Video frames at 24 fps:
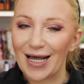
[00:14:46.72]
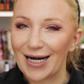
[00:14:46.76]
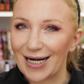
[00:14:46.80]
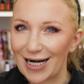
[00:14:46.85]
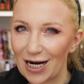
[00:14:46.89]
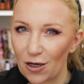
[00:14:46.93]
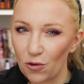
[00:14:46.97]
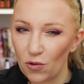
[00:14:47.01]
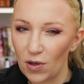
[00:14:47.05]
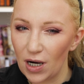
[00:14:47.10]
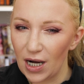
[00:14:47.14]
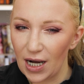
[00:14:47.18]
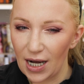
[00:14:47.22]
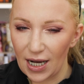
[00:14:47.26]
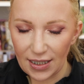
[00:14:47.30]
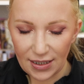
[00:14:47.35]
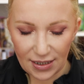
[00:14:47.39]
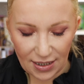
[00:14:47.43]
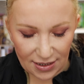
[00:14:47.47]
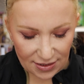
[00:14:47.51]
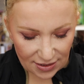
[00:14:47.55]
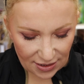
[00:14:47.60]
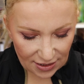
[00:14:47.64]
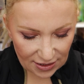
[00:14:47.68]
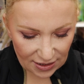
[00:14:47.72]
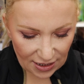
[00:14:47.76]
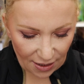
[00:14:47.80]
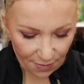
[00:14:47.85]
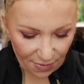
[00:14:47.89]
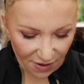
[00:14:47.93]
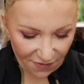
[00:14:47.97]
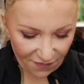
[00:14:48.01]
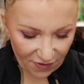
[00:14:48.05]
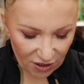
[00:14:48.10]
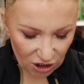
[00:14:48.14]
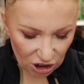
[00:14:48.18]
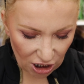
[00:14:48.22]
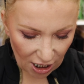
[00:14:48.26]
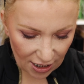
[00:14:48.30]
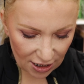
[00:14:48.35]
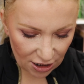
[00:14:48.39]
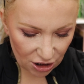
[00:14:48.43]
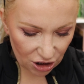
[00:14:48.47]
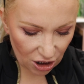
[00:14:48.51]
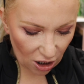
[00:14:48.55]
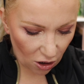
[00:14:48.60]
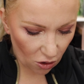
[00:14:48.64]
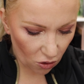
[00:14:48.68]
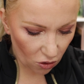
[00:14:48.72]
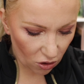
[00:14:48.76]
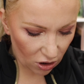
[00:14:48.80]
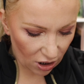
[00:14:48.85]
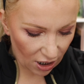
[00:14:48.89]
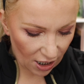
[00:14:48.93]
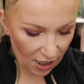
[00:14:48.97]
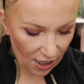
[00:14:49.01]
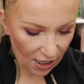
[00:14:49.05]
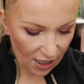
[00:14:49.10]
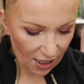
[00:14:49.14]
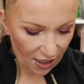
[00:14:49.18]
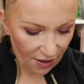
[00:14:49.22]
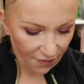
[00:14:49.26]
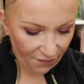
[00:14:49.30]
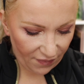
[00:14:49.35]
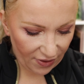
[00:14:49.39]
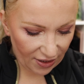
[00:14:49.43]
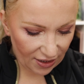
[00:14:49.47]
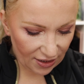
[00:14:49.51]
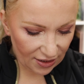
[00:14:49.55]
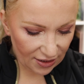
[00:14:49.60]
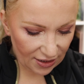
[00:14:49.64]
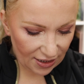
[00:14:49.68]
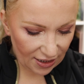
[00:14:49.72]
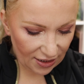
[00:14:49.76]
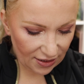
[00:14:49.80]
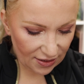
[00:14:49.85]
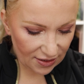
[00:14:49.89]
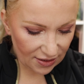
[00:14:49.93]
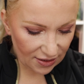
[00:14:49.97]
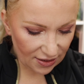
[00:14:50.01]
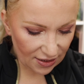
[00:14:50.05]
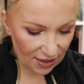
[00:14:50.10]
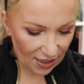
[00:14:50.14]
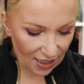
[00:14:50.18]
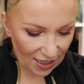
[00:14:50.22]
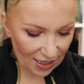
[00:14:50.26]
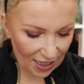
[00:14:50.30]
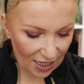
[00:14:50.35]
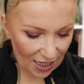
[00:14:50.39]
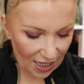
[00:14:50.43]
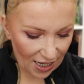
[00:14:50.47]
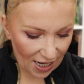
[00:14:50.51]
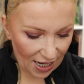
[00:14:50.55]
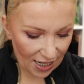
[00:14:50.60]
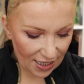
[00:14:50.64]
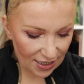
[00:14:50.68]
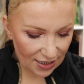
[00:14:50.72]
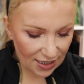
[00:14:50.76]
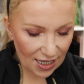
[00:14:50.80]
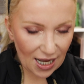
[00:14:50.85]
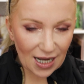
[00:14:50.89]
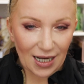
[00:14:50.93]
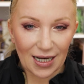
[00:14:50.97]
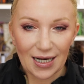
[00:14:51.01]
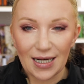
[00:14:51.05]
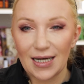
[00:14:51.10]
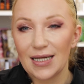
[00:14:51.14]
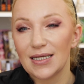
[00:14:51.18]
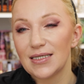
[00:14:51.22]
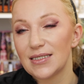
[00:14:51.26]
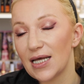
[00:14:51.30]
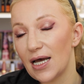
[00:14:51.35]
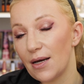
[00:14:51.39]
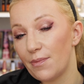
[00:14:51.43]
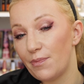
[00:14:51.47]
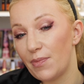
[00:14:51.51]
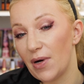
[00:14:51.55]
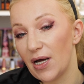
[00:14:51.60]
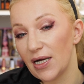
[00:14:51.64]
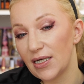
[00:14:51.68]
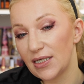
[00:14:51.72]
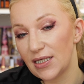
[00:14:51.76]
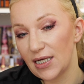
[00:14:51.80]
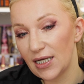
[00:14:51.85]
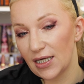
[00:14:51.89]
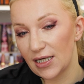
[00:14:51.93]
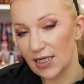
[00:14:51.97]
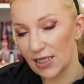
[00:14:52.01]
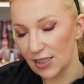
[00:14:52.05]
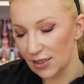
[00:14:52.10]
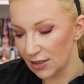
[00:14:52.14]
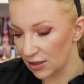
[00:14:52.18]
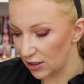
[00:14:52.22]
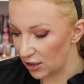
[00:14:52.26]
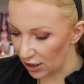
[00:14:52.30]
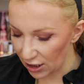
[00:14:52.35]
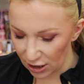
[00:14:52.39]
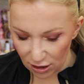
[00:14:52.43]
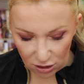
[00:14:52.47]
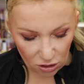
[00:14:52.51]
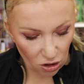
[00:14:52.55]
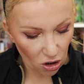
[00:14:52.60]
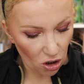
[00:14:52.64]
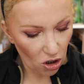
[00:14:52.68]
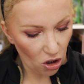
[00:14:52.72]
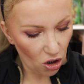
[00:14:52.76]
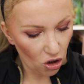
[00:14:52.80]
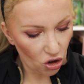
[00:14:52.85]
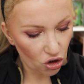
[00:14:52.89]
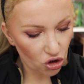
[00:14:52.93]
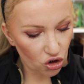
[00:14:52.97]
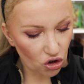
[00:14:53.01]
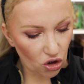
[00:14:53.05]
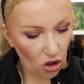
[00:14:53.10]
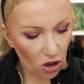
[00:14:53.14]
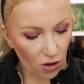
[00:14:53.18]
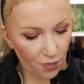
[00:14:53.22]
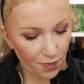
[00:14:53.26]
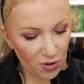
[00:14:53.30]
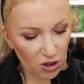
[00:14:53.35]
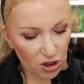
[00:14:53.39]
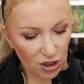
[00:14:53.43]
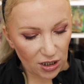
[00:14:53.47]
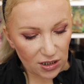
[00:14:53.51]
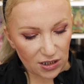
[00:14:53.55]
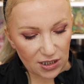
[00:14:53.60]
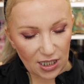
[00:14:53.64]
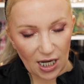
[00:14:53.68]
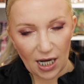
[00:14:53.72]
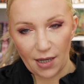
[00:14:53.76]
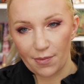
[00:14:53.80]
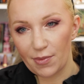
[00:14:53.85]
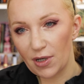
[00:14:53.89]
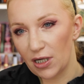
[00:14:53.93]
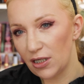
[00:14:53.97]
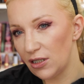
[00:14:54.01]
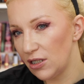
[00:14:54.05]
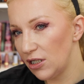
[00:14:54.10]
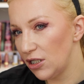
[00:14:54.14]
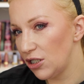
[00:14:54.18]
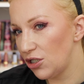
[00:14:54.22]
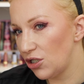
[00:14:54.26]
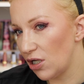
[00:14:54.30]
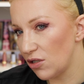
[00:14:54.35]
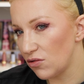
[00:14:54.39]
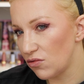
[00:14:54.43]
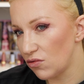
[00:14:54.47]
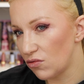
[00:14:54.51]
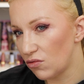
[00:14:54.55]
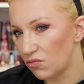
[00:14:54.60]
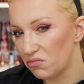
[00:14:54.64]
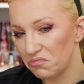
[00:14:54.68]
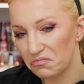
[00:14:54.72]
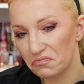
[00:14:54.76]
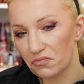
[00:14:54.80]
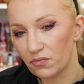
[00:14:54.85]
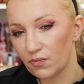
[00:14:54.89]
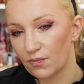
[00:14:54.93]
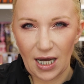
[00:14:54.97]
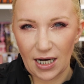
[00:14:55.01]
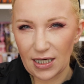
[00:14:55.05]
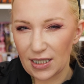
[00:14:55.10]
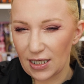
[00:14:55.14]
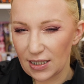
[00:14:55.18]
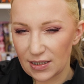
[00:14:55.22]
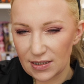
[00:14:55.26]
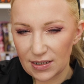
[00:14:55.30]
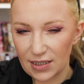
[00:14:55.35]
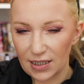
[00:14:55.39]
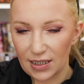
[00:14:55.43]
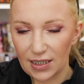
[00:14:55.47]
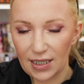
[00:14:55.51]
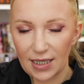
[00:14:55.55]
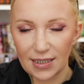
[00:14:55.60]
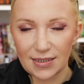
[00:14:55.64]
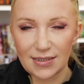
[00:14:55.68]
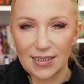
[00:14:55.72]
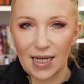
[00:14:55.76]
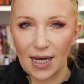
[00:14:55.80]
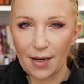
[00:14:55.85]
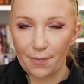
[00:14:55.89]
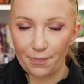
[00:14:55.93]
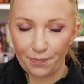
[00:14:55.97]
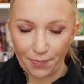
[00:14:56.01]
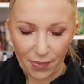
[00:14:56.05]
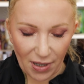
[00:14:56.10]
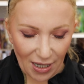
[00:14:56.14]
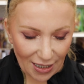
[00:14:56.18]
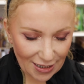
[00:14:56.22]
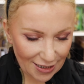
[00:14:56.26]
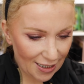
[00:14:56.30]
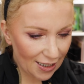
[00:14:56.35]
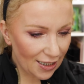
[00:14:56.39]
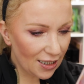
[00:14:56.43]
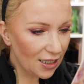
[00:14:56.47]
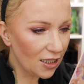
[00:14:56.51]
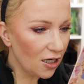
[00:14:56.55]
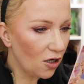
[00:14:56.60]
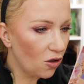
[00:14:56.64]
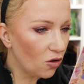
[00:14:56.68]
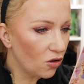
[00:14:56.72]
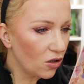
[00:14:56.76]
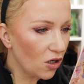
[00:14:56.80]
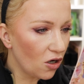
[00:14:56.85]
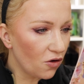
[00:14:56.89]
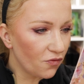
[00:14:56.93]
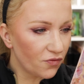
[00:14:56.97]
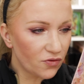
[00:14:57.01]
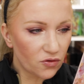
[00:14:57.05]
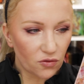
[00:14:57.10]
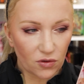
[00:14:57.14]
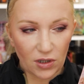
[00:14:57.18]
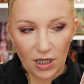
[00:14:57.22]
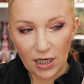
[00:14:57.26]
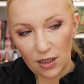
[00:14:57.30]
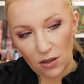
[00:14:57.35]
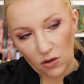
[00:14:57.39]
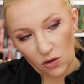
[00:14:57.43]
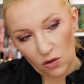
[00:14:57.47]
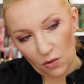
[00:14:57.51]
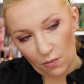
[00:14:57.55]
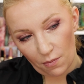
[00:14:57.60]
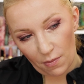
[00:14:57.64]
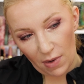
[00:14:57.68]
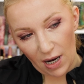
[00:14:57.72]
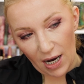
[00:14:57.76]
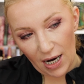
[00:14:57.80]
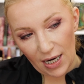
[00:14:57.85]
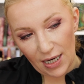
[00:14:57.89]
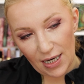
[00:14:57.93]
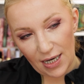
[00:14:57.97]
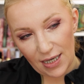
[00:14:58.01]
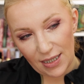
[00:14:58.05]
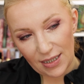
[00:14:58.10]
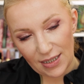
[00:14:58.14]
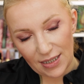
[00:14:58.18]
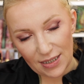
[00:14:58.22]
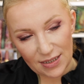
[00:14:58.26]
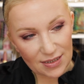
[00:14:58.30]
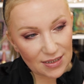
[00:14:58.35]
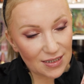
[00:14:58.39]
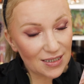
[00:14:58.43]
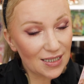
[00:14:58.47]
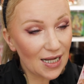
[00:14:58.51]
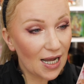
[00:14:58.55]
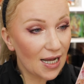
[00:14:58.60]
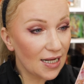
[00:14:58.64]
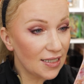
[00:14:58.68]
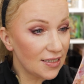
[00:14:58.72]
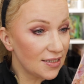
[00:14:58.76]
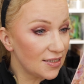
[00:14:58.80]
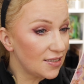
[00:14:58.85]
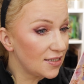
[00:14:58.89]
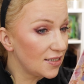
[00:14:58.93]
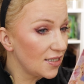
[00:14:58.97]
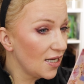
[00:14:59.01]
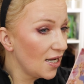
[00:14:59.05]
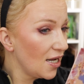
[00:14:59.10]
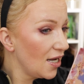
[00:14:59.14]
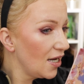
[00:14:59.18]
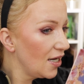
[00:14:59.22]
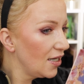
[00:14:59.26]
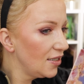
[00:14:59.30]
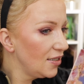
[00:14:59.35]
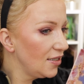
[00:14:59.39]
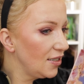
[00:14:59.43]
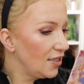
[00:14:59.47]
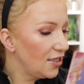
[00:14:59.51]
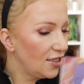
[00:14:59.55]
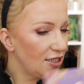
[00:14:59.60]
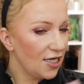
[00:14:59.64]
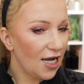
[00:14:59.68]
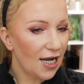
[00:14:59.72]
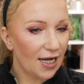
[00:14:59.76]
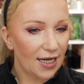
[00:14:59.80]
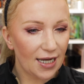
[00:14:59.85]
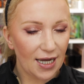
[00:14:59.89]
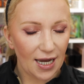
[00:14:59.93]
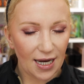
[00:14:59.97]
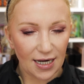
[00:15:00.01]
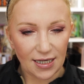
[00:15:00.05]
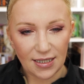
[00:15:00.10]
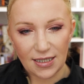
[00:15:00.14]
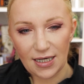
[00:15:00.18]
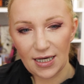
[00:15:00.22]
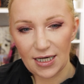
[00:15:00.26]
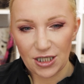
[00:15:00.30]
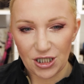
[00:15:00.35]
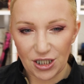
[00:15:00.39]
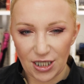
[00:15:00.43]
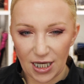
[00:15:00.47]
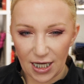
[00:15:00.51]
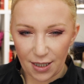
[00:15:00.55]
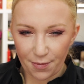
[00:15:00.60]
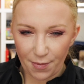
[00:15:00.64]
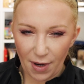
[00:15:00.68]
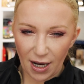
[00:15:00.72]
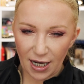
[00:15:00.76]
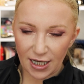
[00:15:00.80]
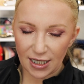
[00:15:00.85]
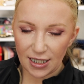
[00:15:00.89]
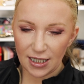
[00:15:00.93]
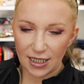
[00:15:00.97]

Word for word: grauer an. Das ist aber wahrscheinlich auch wegen diesen kleinen Glitzerpartikeln drin. Stört mich jetzt aber nicht. Also kann jetzt die Glitzerpartikel auch auf so eine normale Distanz nicht erkennen. Ich gehe mal